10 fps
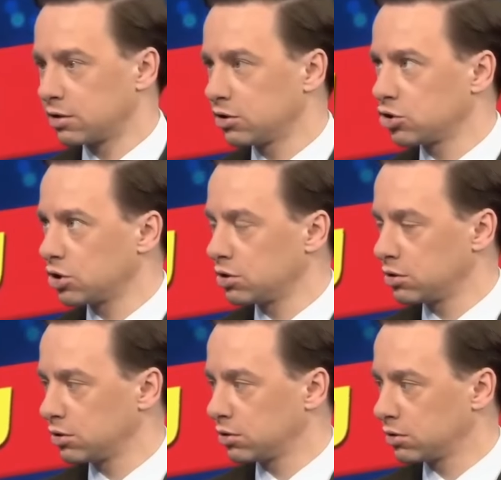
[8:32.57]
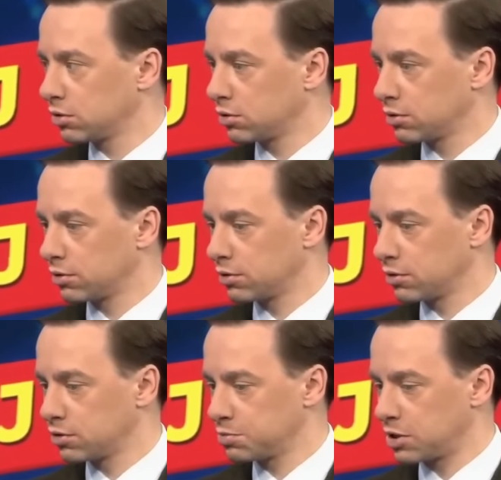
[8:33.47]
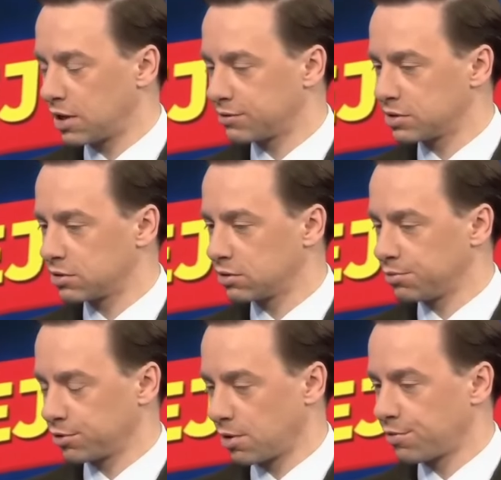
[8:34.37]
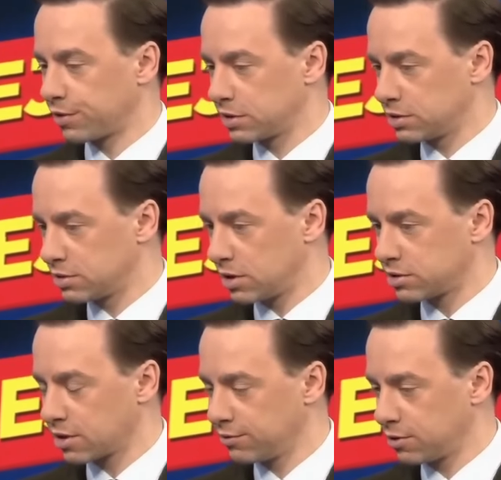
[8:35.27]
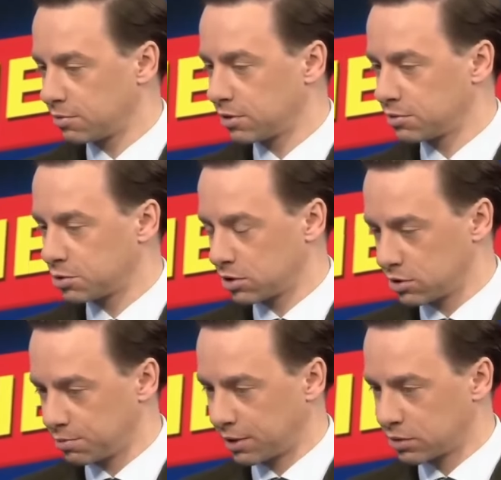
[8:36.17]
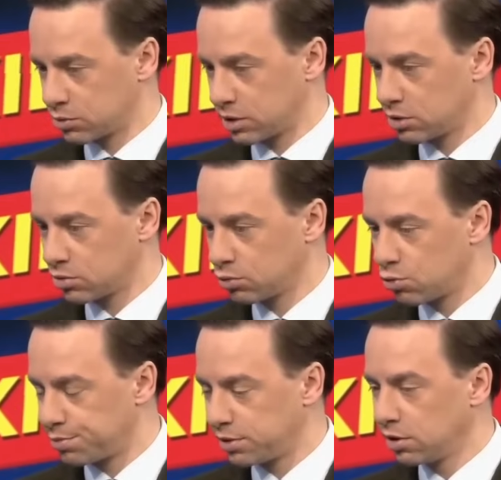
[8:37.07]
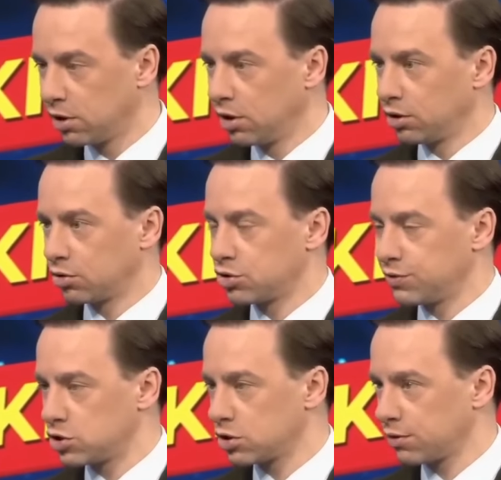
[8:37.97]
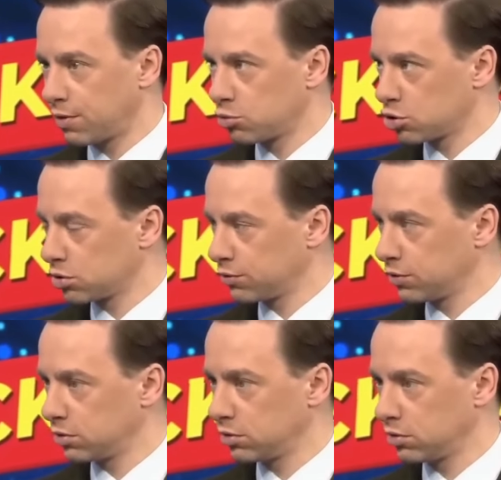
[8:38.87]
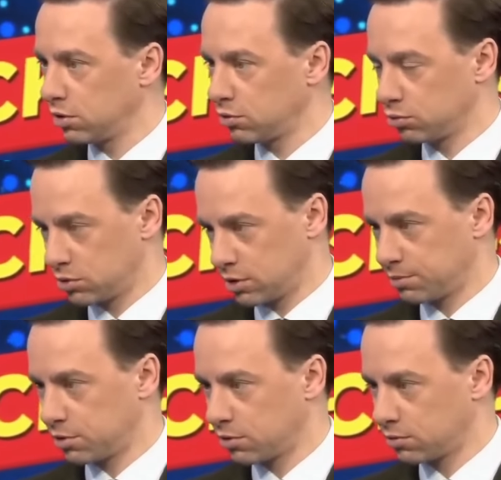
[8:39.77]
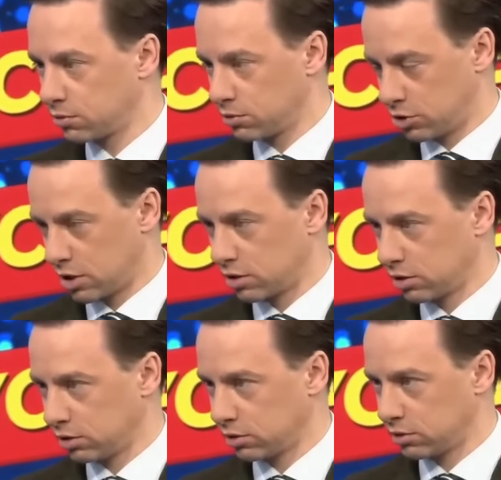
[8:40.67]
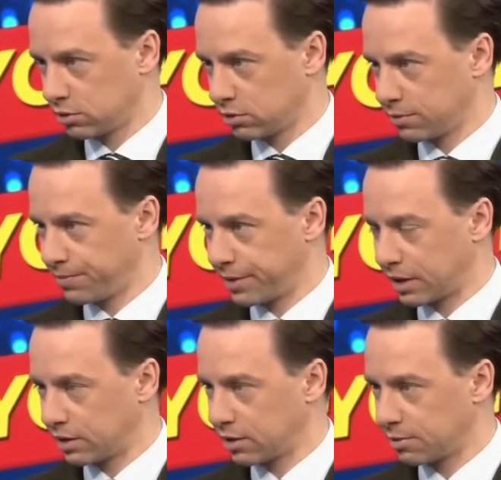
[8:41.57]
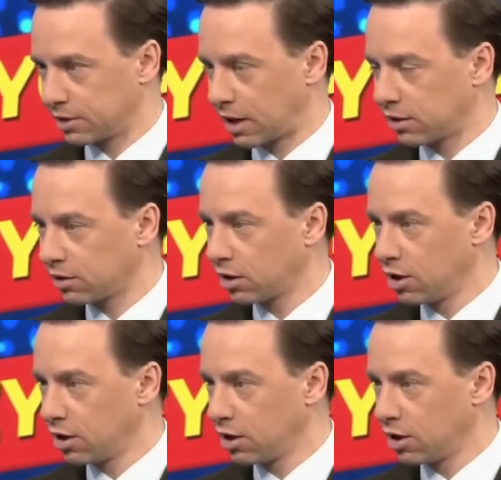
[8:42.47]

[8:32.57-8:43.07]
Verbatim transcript: Jeżeli e, sprzedawcy oprogramowania z izraelskiej firmy sprzedający Pegasusa nie są głupi, to oczywiście nowemu rządowi nie udostępnią żadnych e, na ten temat danych,